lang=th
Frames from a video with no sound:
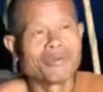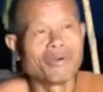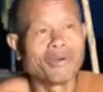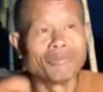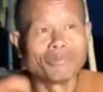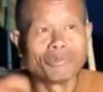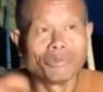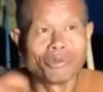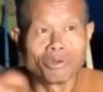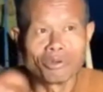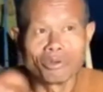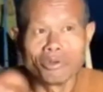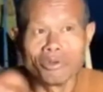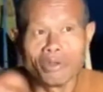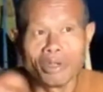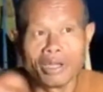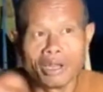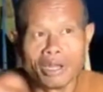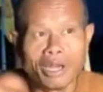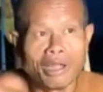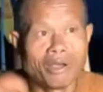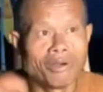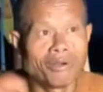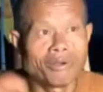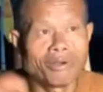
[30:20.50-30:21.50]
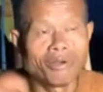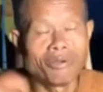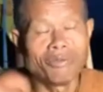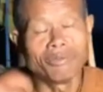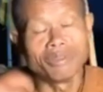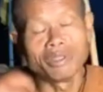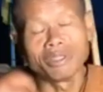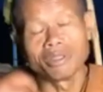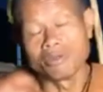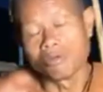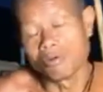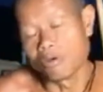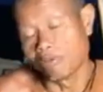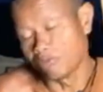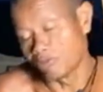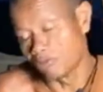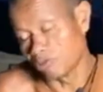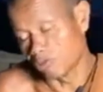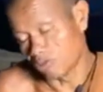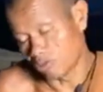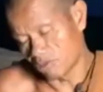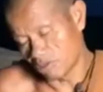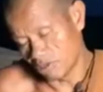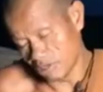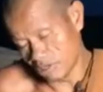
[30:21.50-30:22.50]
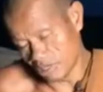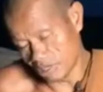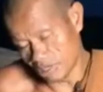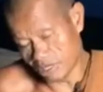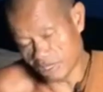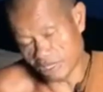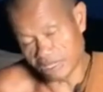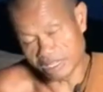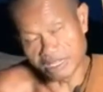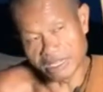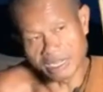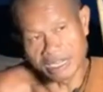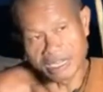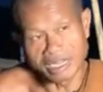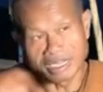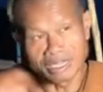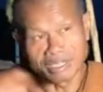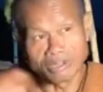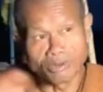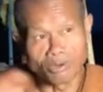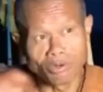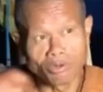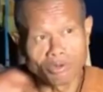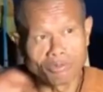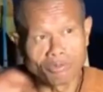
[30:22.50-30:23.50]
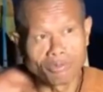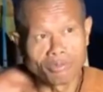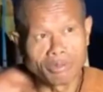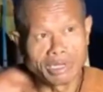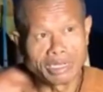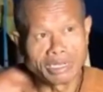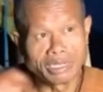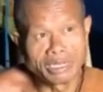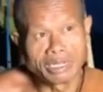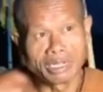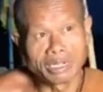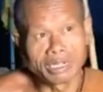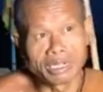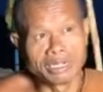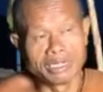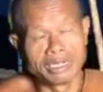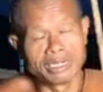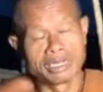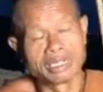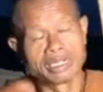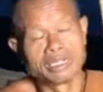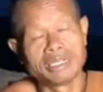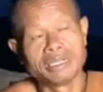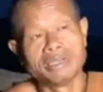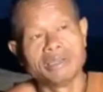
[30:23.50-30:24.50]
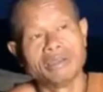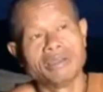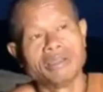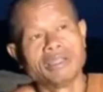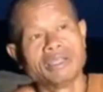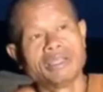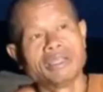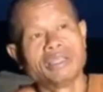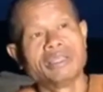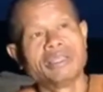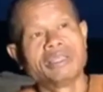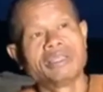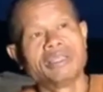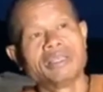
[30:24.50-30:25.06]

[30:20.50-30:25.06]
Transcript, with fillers: ก็มีความสุขด้วยเราก็มีความสุข นั่นสุขมันจะเกิดขึ้น